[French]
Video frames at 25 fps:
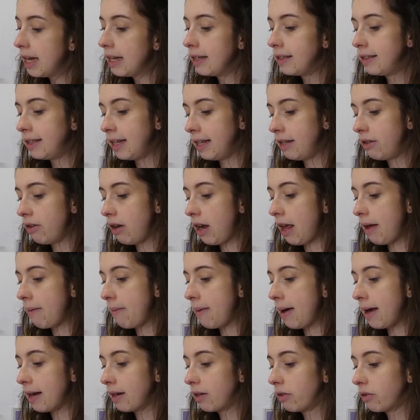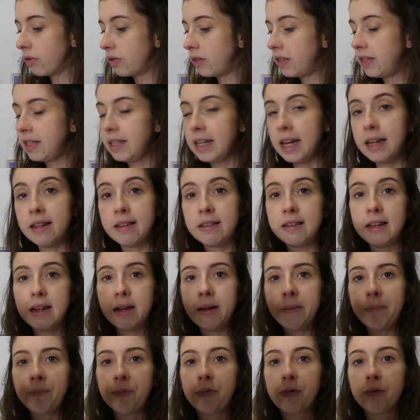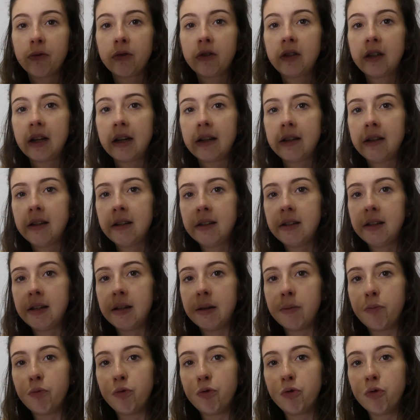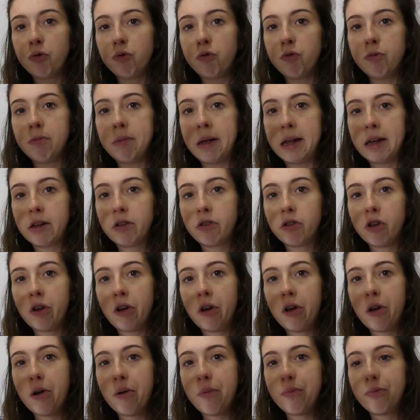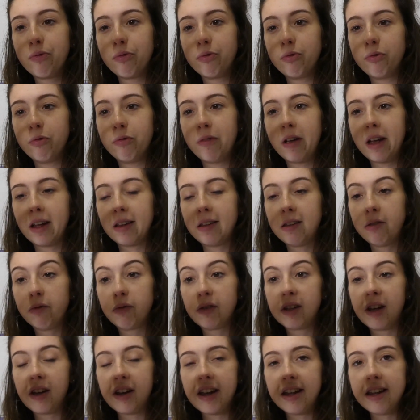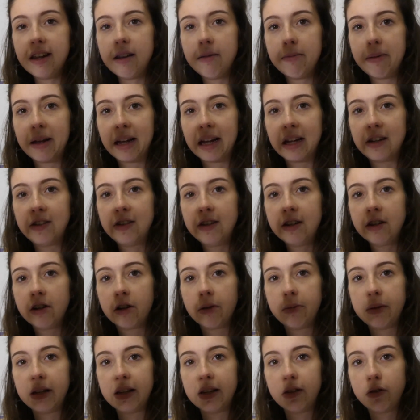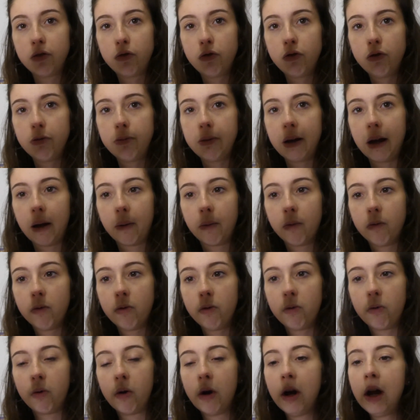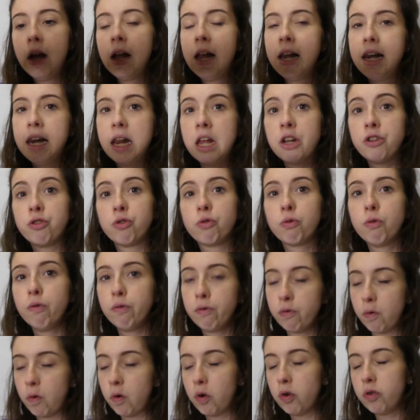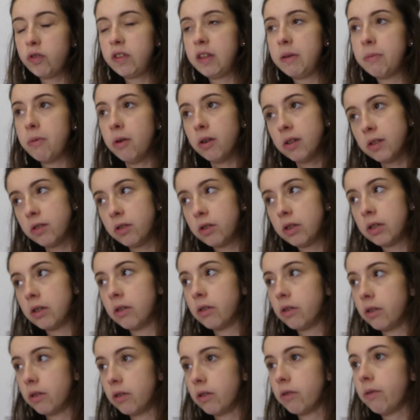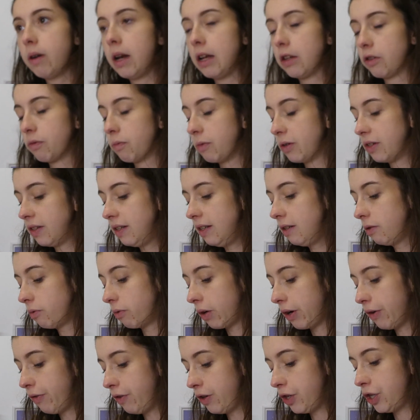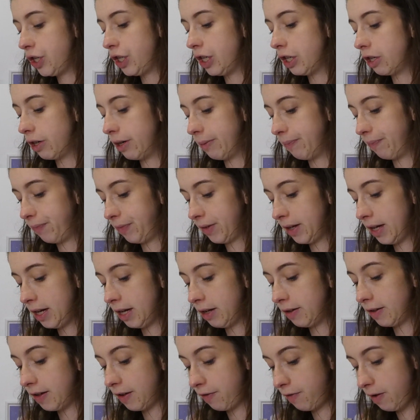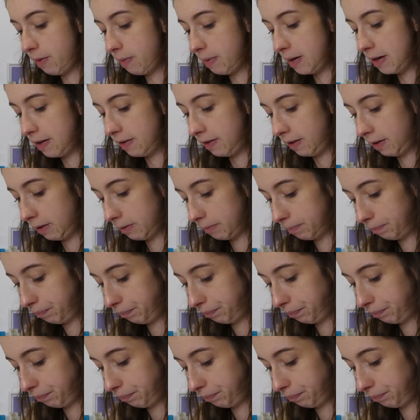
C'est de la marque Siate Donc Siate c'est plutôt du make-up ou du vernis, tout ça. Regardez le packaging comme il est super beau. Là je trouve que Glossybox, euh, voilà ce mois-ci ils ont réfléchi quand même. Ça fait plaisir.